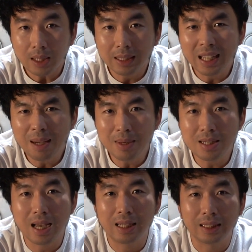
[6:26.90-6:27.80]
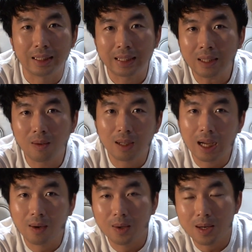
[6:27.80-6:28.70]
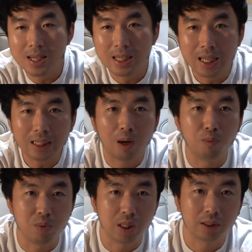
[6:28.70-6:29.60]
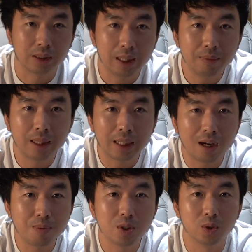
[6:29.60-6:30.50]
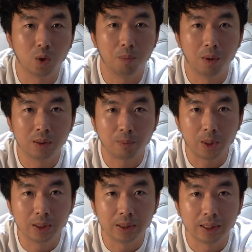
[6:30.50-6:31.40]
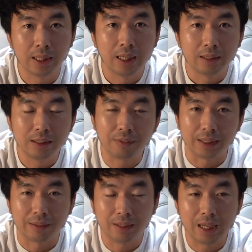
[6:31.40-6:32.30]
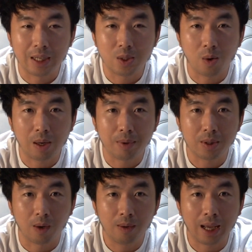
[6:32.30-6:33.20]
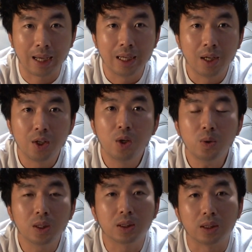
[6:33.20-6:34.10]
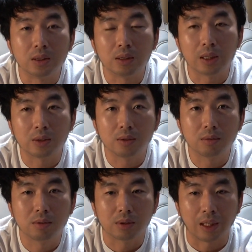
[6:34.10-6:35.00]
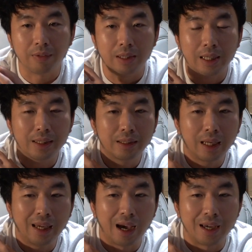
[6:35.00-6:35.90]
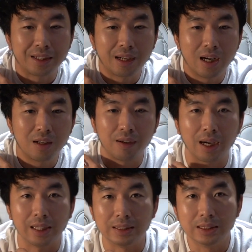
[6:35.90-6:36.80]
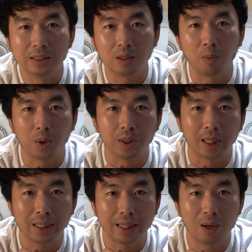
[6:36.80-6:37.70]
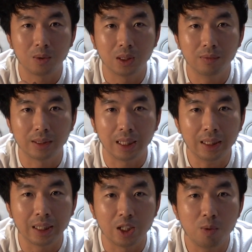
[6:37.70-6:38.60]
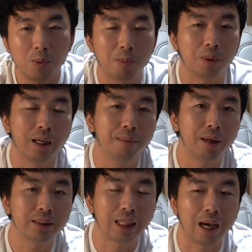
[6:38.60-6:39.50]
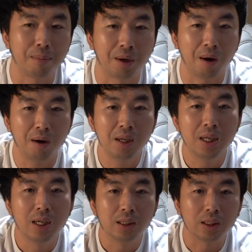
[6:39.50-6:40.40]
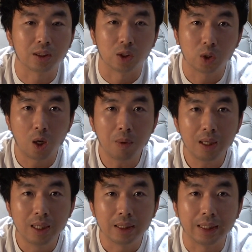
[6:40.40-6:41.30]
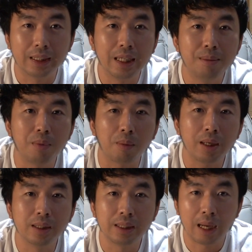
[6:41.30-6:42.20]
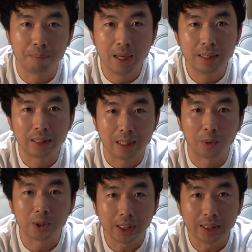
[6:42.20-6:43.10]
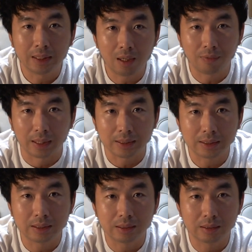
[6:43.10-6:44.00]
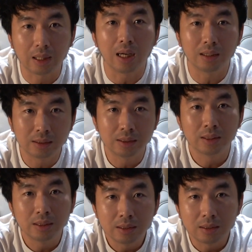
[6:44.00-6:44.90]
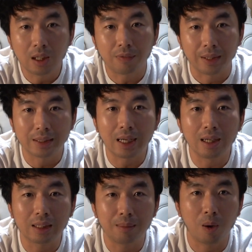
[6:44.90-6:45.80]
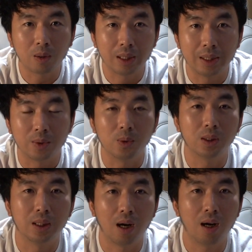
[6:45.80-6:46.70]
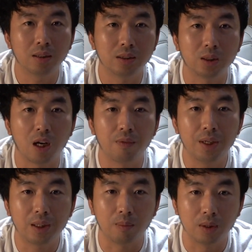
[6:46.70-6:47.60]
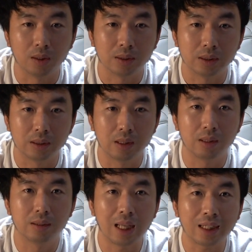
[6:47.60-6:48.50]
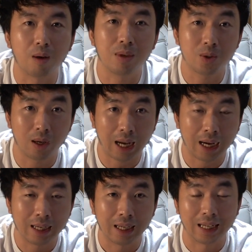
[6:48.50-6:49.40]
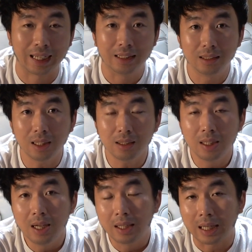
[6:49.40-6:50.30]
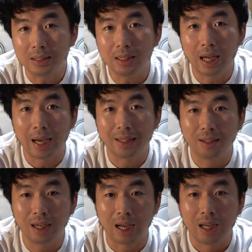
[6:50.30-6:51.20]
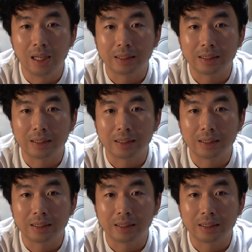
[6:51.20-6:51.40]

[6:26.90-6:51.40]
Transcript: cái ghế massage thì các con lăn của nó nó sẽ tác động trực tiếp lên cái khớp xương của mỗi mọi người như vậy thì vấn đề chỗ nằm ở chỗ là nếu thực sự là tại vì cái cái hệ cơ và hệ xương của mỗi người khác nhau chính vì thế thì nếu một một cái ghế massage mà nó thực sự tốt á, thì khi một cái người nằm lên thì đầu tiên nó phải cân nó phải cân cái body của người đó so với trọng lượng tác động lên con lăn là cái thứ nhất cái thứ hai nữa là